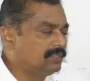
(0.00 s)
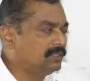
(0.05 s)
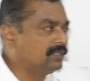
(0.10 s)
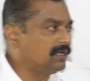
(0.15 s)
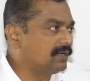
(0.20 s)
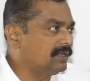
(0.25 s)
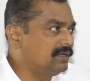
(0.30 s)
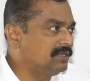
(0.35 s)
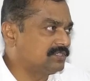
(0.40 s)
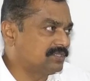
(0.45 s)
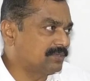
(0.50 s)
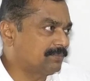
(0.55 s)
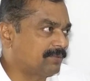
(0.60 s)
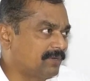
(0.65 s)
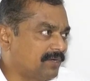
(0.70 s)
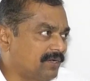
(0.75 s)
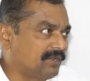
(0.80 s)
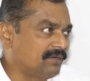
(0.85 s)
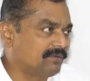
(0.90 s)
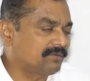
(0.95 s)
ఇందాకనే
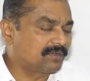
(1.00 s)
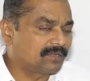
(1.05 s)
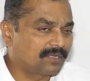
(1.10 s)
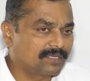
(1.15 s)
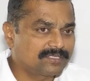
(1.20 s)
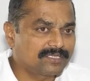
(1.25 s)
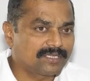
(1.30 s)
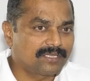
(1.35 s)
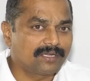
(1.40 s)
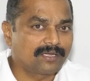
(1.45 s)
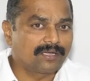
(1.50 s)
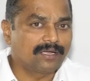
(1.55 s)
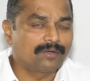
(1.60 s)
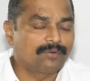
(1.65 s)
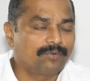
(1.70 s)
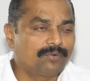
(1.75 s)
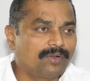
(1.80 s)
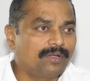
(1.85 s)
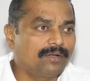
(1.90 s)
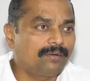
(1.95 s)
చెప్పిన నేను ఖచ్చితంగా
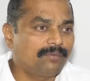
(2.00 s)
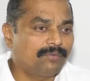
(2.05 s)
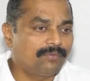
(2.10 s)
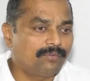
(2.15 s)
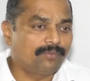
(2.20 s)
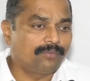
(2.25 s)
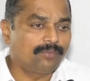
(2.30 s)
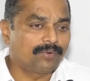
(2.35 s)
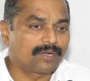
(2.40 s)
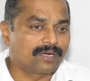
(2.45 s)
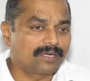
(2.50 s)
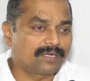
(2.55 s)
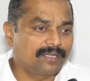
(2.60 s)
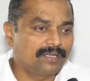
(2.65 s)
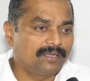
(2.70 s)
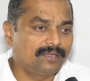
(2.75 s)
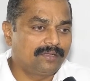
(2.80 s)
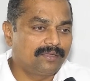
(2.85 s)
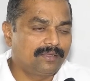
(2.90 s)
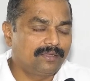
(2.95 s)
కూడా
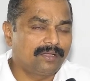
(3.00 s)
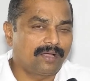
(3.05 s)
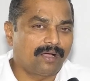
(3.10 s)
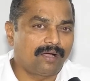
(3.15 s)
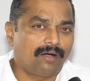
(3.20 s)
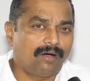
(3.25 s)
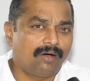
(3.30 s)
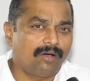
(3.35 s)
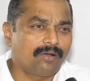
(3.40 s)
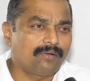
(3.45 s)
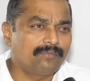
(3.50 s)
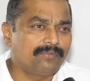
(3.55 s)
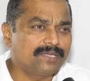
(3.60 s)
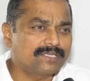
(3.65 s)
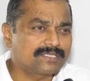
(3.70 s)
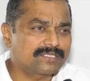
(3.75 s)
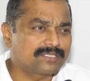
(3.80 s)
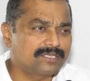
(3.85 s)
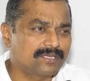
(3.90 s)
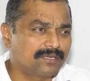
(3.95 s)
ఒకటి
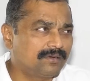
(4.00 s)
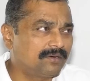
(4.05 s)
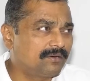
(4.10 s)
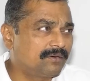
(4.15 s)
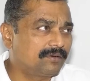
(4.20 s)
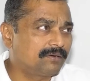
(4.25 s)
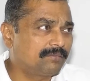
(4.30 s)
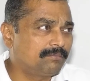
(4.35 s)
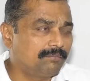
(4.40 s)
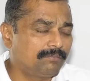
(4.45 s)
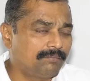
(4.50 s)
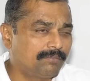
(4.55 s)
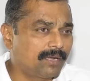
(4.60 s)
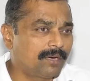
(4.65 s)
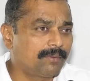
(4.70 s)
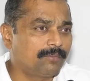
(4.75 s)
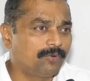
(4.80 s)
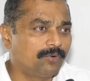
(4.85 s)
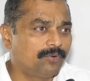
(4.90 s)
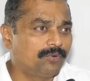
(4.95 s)
ఆల్వేస్
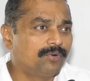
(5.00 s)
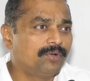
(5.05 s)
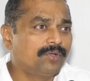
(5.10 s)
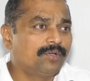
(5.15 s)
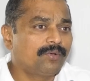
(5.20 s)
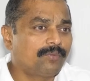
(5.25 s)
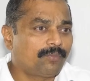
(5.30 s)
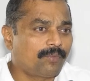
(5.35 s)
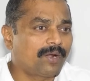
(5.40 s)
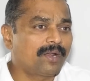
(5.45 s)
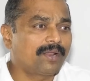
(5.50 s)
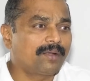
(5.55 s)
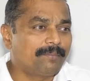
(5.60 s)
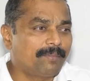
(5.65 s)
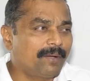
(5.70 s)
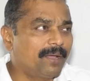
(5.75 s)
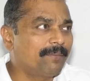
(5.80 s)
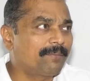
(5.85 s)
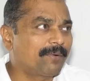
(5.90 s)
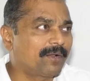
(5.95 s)
మనము వాళ్ళని
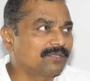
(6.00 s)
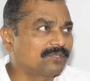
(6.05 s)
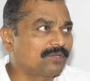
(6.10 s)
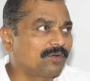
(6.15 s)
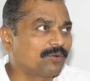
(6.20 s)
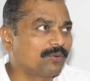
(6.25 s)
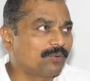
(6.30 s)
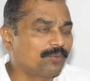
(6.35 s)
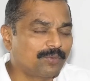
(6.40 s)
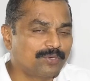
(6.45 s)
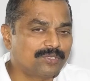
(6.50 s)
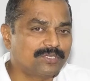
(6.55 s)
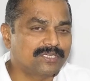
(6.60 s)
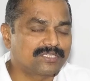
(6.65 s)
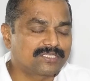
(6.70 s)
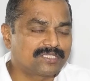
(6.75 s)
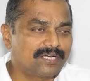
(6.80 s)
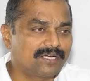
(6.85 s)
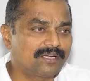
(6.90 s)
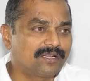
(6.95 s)
భయభ్రాంతులకు గురి
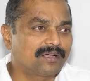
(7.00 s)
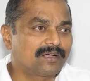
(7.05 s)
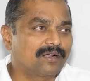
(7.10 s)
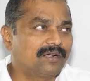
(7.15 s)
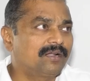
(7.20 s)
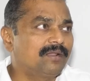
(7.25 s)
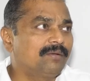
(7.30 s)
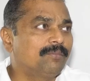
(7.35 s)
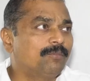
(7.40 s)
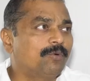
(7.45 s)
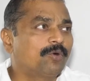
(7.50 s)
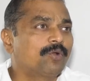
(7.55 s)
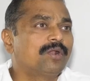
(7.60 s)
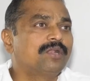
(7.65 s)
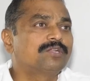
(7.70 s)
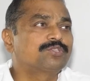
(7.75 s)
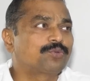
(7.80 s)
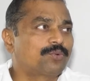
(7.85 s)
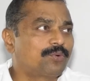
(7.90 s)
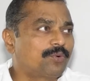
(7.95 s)
చేసి చేయటం కంటే
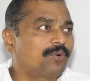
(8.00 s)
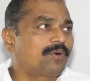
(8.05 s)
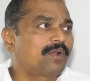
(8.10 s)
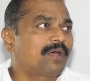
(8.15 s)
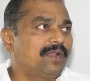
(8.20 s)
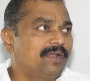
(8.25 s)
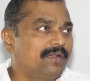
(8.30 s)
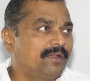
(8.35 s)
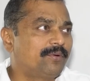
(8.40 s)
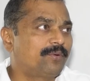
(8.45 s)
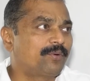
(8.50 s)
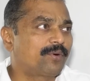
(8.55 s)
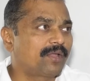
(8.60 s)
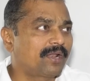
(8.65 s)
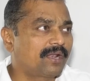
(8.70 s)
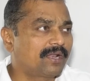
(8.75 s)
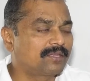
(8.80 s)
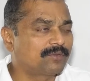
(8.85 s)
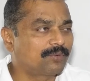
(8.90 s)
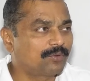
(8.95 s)
మోరల్స్ ఉన్నోడా లేనోడా
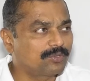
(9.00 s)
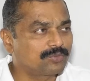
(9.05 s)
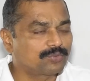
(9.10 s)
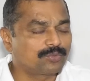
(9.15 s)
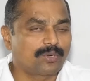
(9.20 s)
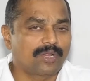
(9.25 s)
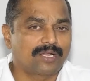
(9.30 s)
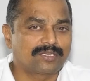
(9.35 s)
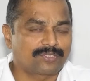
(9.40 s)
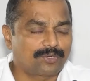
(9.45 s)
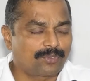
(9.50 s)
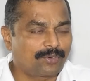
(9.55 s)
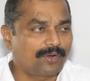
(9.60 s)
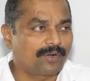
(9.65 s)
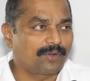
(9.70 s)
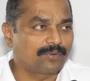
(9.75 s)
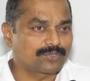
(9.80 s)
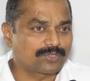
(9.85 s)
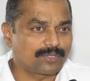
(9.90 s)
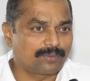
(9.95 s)
అన్నది కూడా
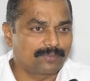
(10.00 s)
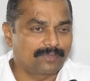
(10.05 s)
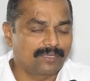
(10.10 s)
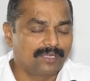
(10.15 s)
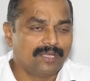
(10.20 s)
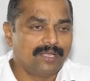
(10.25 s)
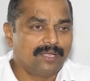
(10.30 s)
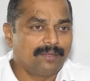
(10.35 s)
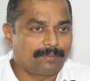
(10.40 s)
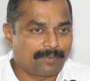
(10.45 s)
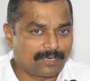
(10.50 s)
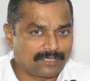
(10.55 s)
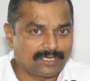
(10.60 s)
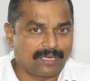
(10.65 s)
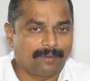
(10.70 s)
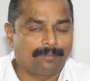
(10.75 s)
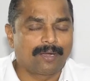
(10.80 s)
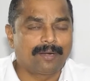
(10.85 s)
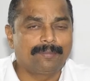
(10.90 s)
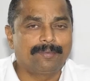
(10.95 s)
చూడాల్సినటువంటి అవసరం ఉంది
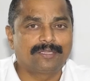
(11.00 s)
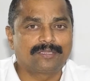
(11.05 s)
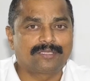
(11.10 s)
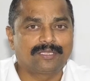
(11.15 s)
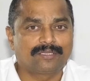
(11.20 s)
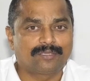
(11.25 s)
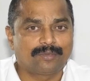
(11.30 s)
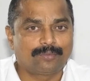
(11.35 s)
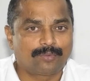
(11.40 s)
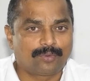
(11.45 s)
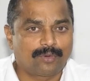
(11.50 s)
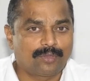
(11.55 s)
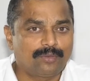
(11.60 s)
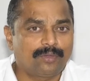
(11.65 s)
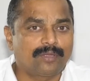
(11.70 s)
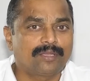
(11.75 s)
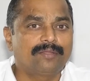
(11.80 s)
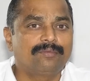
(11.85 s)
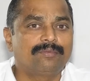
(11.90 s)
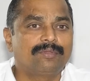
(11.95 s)
ప్రజాబలం ఎంతైతే ఉన్నదో
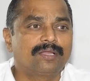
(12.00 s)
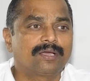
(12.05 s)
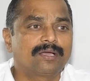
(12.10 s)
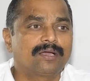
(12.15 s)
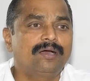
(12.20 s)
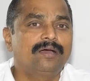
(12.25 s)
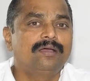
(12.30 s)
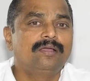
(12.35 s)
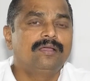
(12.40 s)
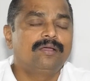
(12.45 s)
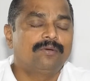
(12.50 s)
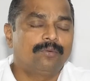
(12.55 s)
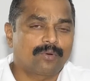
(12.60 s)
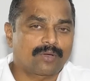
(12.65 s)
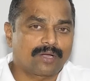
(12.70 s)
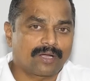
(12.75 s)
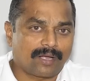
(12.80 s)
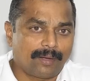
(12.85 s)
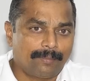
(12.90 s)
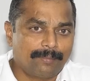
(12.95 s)
అదేవిధంగా
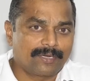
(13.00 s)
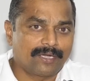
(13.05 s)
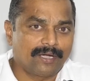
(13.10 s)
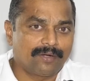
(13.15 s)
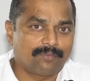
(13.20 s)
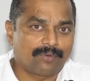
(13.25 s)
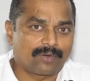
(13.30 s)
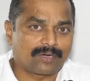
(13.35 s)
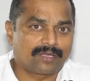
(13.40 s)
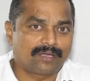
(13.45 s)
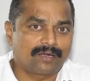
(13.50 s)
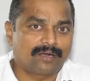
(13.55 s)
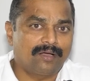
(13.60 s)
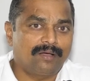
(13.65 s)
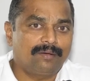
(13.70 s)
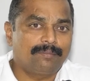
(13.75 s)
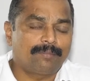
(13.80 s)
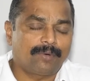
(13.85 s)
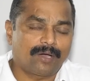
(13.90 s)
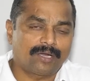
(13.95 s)
ఒక కమిటెడ్ వర్కరా
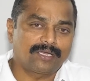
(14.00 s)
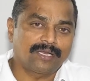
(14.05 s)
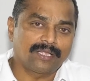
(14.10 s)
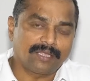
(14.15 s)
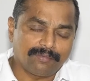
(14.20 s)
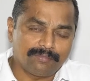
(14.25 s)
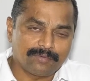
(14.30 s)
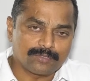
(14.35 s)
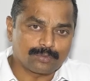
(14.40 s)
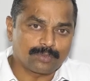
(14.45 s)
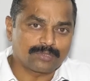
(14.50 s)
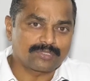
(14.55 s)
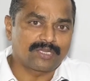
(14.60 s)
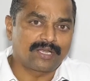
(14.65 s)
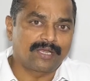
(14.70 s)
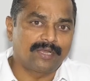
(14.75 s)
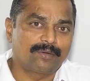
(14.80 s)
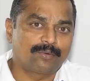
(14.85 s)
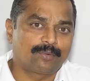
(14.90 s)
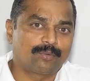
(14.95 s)
పార్టీకి
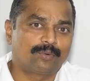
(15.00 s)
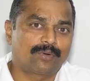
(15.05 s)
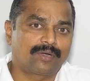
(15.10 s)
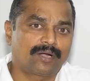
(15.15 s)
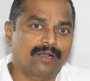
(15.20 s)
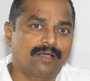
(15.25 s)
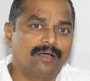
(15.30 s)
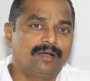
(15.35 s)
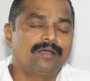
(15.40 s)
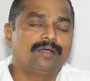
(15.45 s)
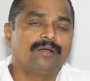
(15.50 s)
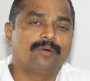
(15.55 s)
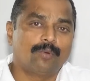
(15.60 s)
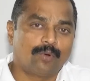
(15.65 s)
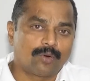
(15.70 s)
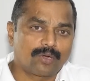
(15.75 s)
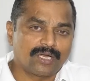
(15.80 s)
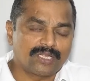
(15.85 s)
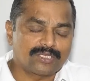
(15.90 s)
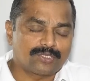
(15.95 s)
విశ్వసనీయుడు ఉంటాడా
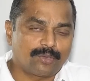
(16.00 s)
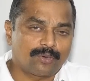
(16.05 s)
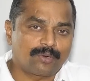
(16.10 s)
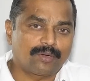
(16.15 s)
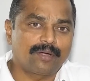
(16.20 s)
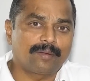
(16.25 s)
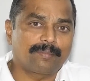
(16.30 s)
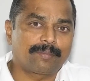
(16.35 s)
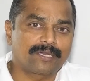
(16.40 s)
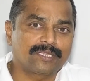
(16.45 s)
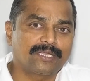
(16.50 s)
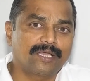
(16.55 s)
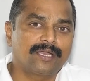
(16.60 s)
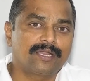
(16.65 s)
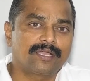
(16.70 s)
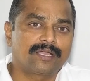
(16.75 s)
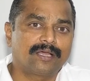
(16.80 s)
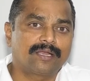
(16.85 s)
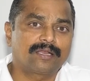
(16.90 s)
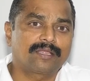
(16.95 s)
ఓట్లేసినటువంటి
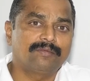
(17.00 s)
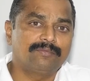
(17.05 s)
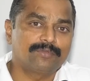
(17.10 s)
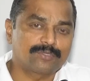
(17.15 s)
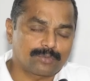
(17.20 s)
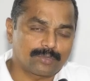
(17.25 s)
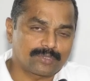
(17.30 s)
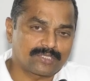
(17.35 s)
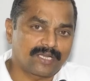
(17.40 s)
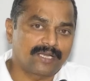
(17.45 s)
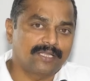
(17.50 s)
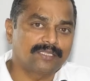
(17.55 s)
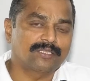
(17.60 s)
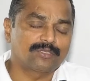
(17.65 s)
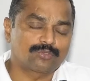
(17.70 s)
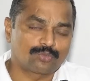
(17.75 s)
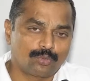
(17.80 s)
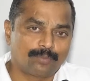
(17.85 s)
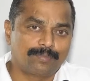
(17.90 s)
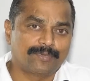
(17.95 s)
ప్రజానీకానికి విశ్వసనీయత
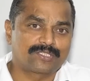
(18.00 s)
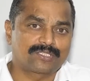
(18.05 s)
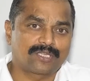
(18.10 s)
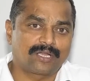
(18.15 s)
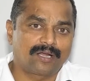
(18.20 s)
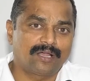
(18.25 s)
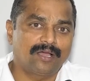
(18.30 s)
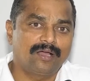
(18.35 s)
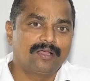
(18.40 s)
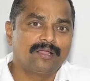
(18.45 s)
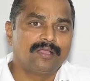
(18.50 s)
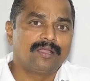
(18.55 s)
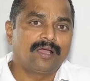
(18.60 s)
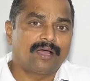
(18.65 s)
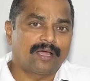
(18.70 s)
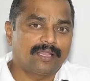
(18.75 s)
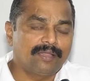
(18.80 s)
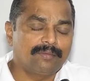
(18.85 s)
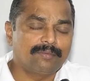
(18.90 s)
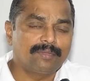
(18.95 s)
చూపిస్తాడా
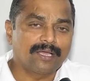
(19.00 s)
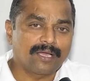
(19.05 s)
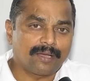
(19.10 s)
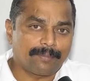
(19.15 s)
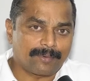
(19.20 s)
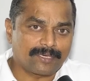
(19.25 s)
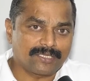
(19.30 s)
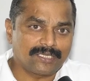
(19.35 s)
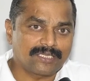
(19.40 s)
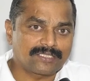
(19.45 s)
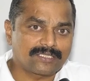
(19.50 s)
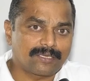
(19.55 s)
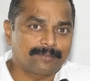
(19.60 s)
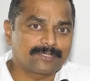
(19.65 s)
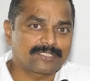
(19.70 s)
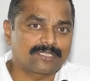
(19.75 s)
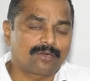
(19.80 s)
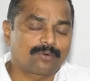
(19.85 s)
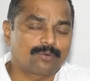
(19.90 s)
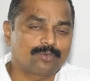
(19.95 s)
అదేవిధంగా ప్రజా
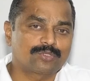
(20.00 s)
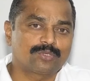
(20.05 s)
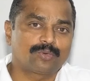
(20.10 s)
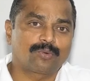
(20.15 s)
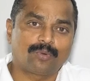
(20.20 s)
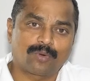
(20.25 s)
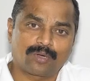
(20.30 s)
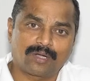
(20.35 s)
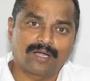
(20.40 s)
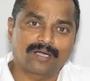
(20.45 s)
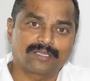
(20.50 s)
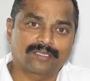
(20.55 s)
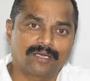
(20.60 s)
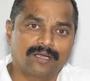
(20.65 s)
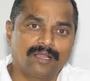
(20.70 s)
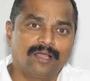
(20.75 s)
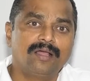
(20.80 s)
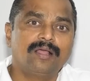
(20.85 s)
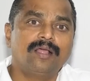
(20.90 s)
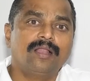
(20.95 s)
సమస్యల కోసం
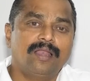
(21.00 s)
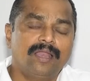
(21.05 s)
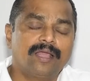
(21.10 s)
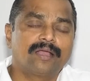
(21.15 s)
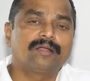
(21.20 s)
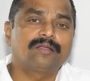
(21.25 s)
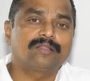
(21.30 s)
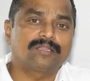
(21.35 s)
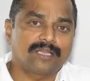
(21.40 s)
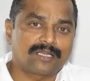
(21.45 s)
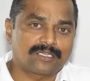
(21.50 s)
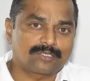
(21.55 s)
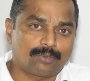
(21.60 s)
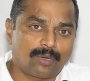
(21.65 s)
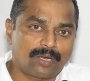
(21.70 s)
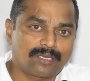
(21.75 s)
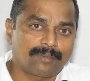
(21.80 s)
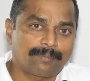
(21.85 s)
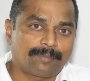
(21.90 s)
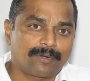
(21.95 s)
కొట్లాడతాడా లేకుంటే తన
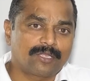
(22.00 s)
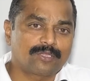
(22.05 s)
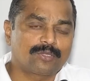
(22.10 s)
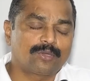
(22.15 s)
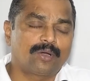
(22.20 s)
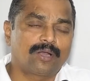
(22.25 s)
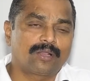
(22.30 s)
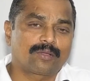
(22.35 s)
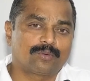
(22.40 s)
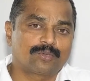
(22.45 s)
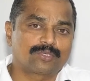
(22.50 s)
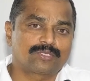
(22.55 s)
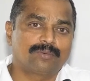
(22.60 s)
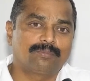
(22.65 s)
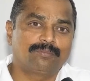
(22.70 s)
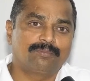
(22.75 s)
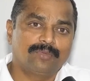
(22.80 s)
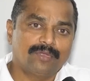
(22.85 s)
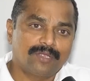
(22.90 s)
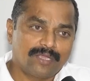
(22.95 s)
స్వార్థ ప్రయోజనాల కోసం
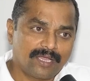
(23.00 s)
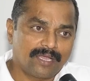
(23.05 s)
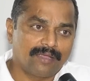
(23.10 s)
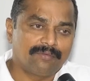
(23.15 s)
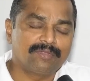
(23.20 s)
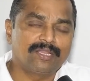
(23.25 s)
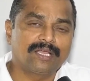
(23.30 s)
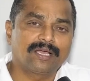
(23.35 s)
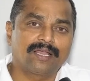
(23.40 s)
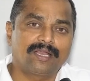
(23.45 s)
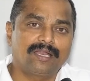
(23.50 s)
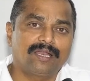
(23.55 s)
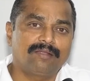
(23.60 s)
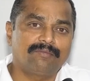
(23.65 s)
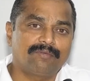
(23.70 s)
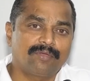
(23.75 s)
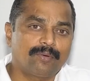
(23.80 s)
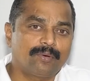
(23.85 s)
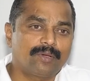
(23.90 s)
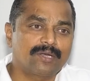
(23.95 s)
ఏ విధంగానైనా
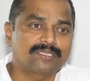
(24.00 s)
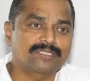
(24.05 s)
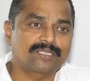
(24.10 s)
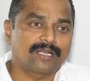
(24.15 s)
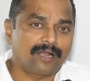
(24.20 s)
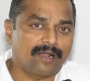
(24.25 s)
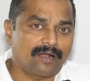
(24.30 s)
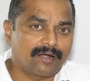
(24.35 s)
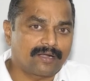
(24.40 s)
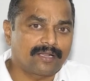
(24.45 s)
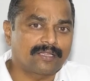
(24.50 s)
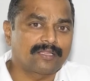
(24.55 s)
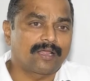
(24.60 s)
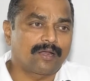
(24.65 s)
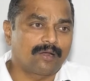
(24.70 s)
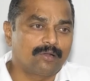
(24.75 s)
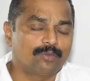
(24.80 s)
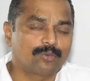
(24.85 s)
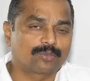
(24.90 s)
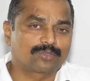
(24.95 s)
వ్యవహరిస్తాడా అడ్డదారులు